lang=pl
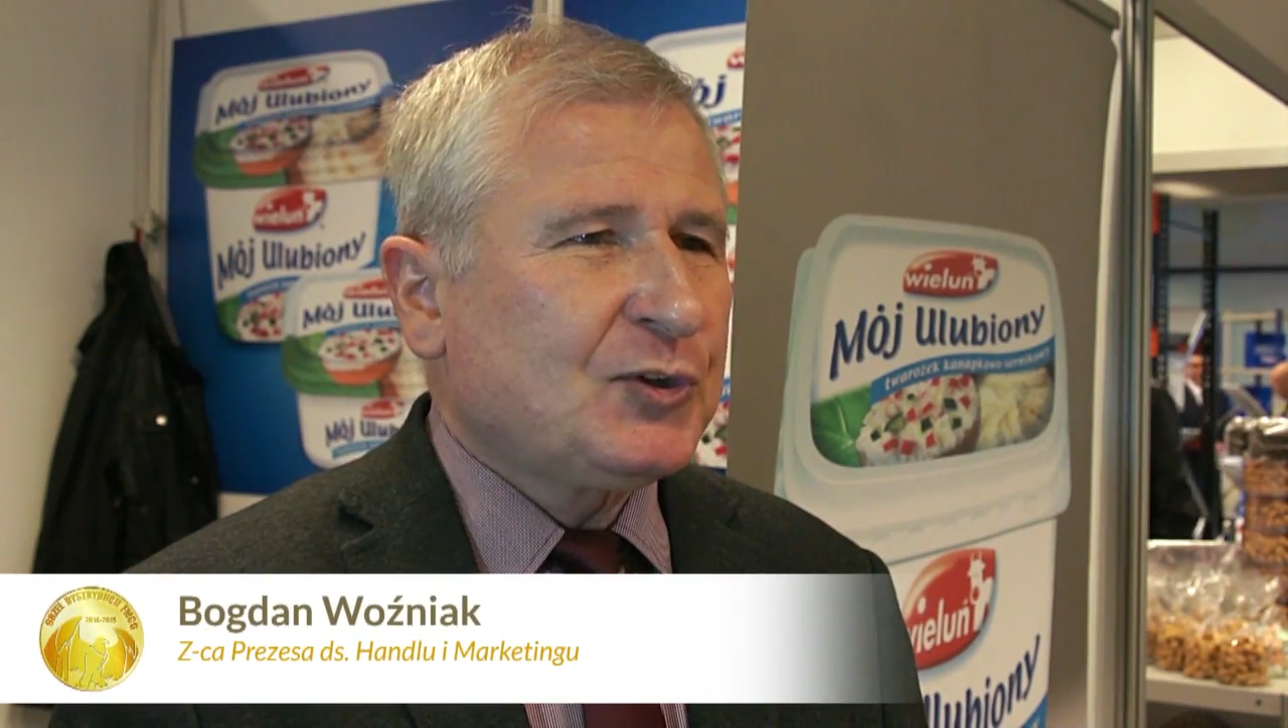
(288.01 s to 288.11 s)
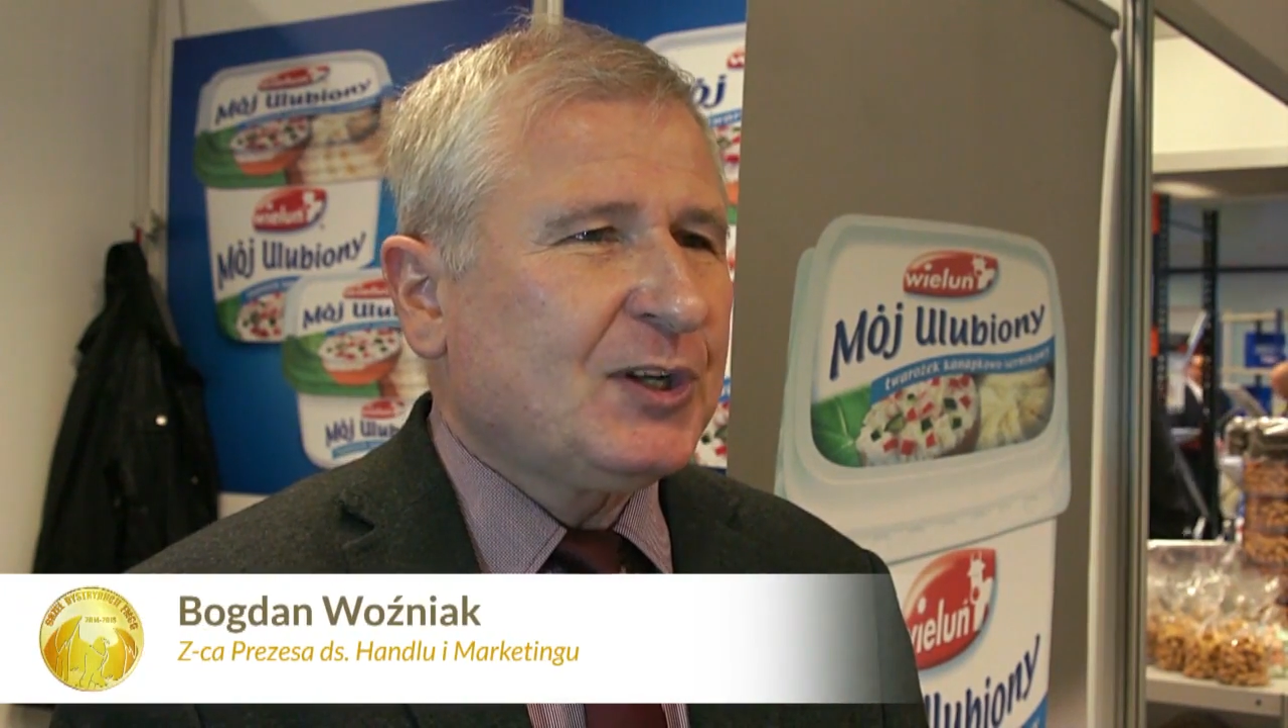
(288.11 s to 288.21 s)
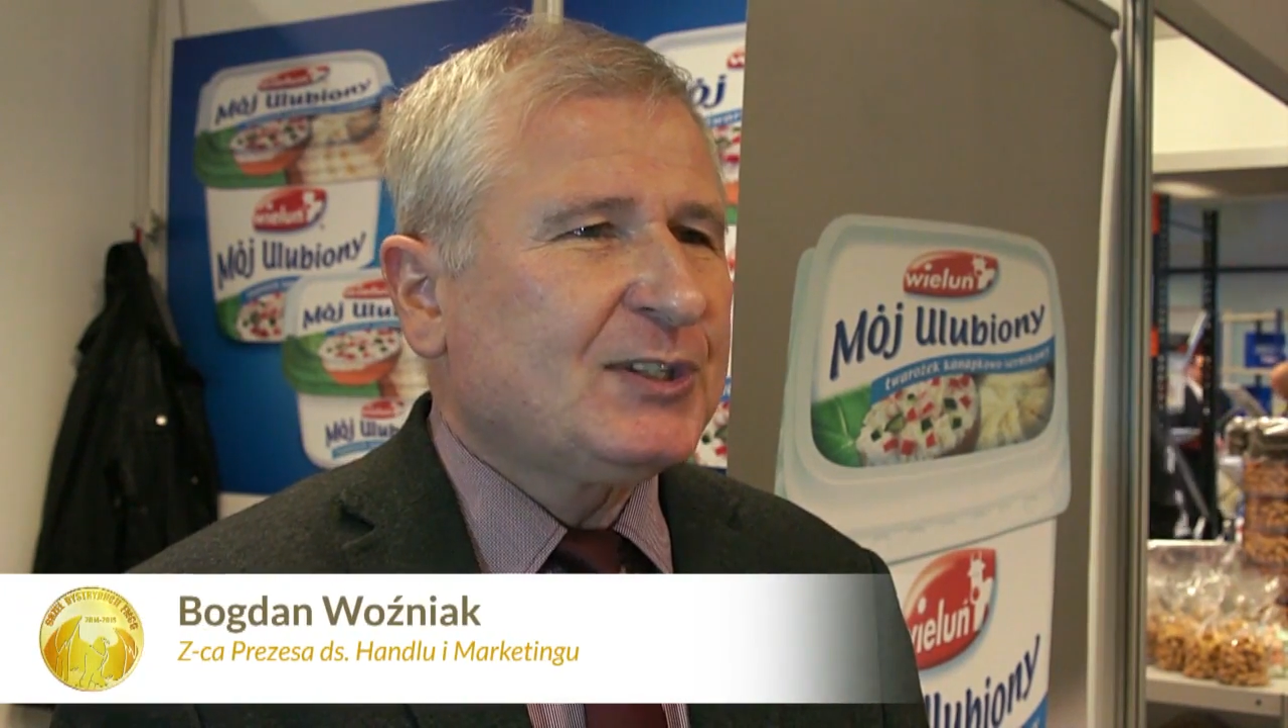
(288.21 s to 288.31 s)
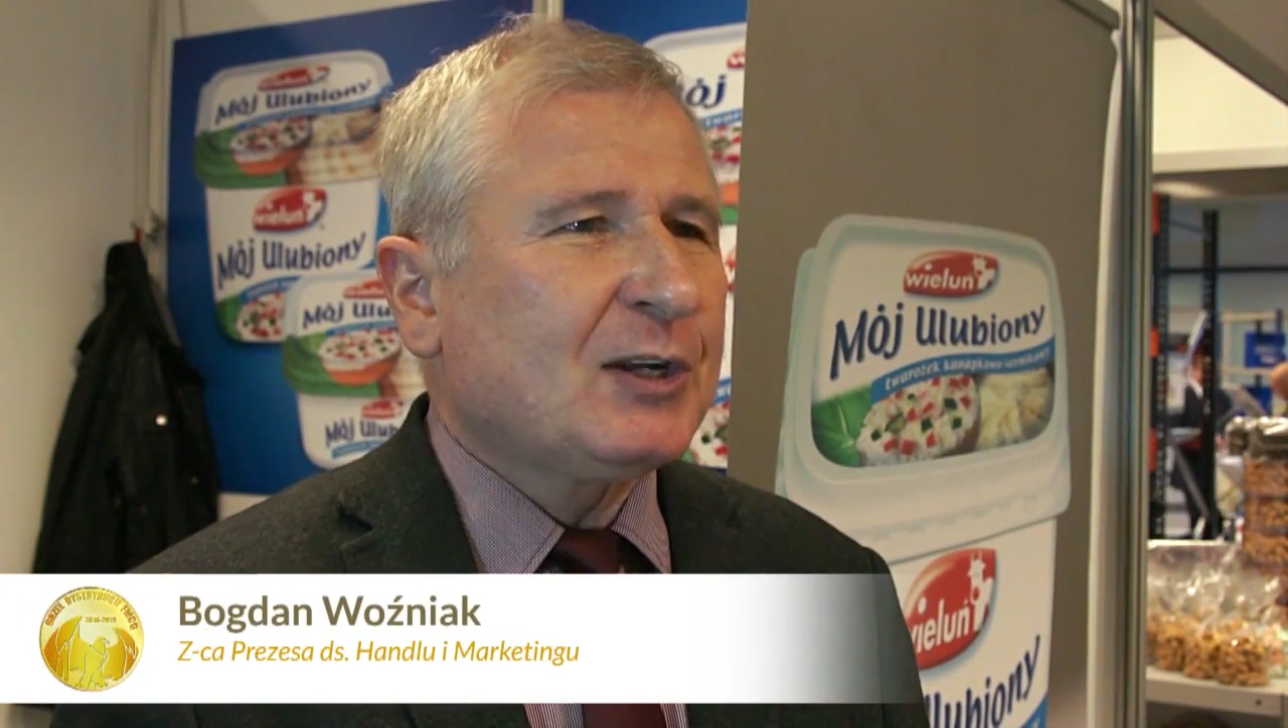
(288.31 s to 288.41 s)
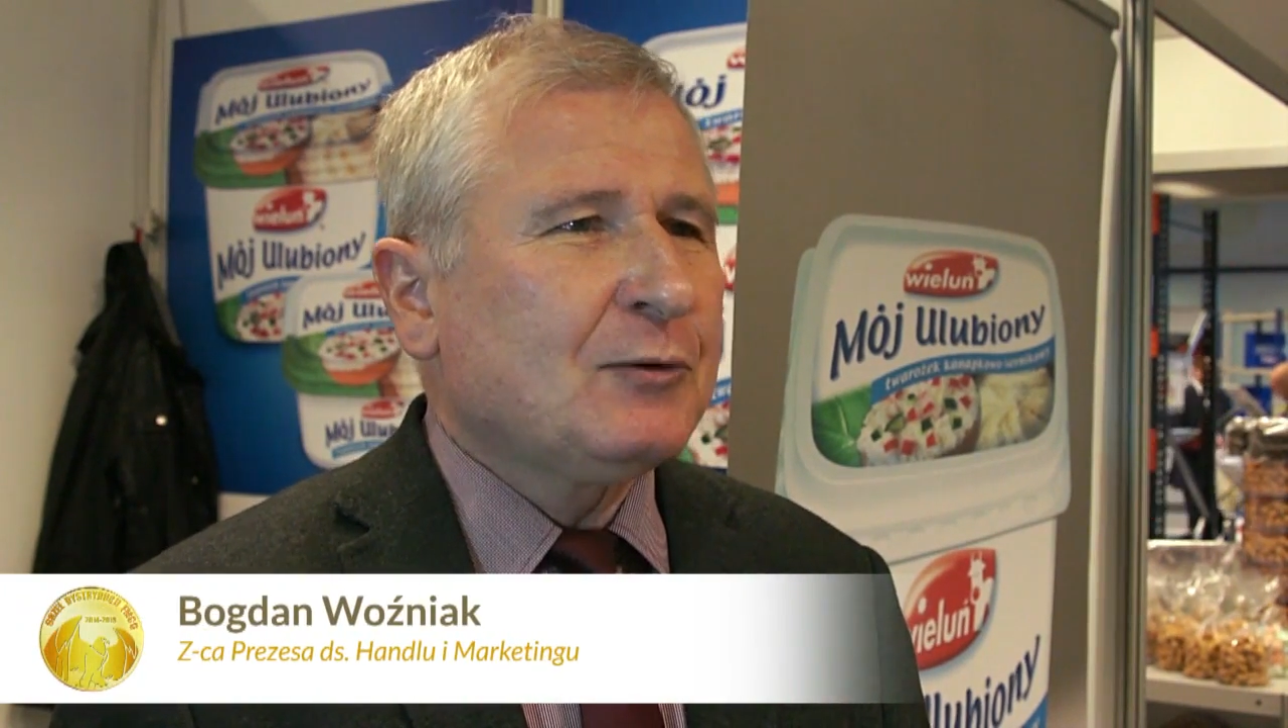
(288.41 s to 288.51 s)

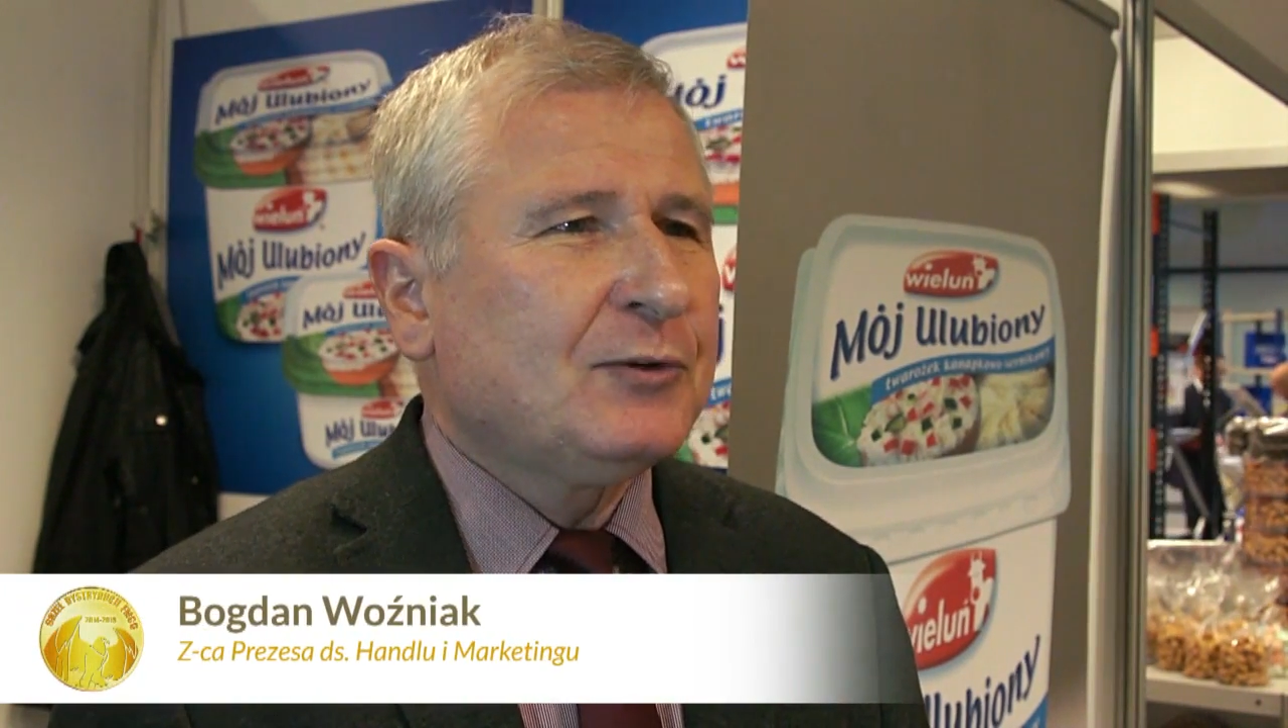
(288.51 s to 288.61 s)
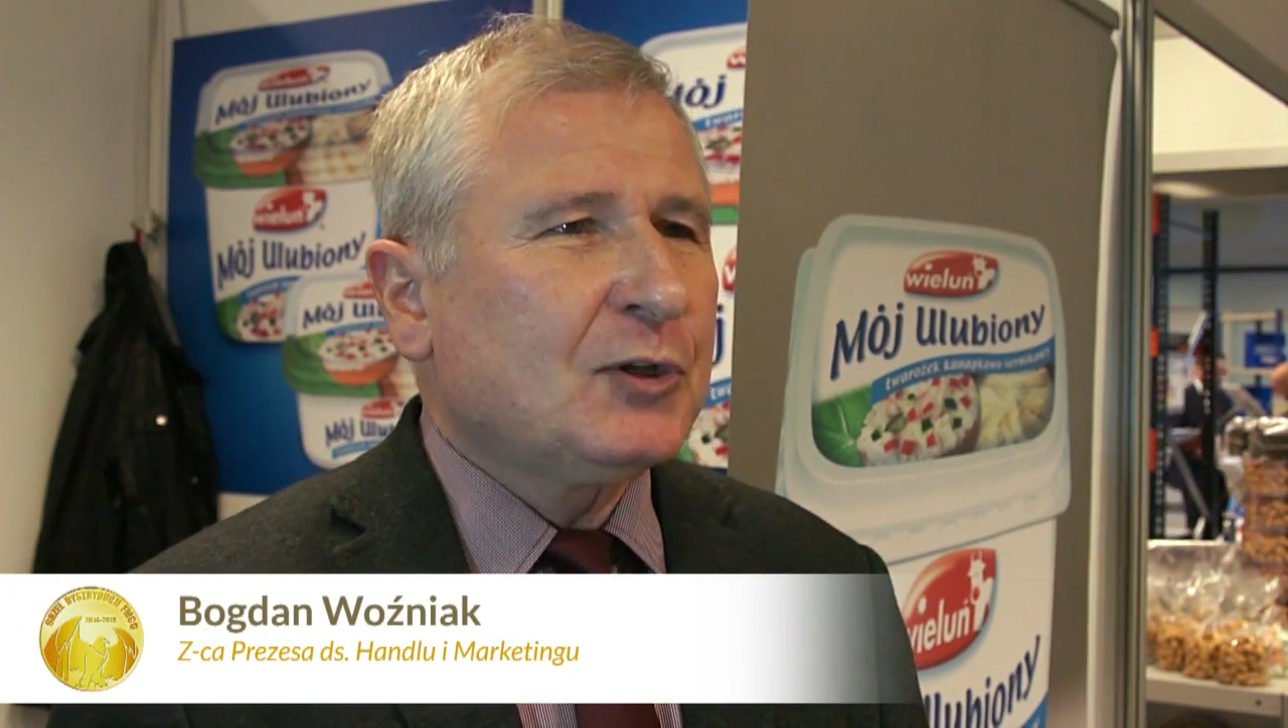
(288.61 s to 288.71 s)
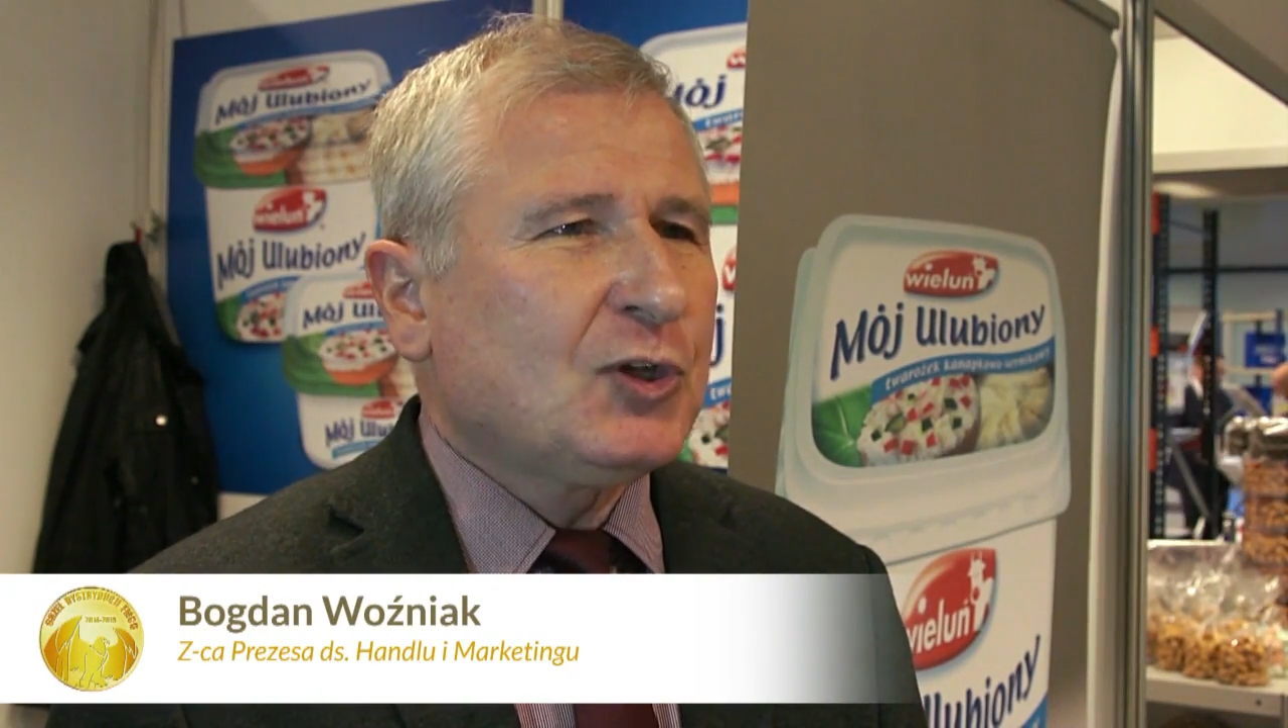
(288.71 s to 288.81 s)
że zarówno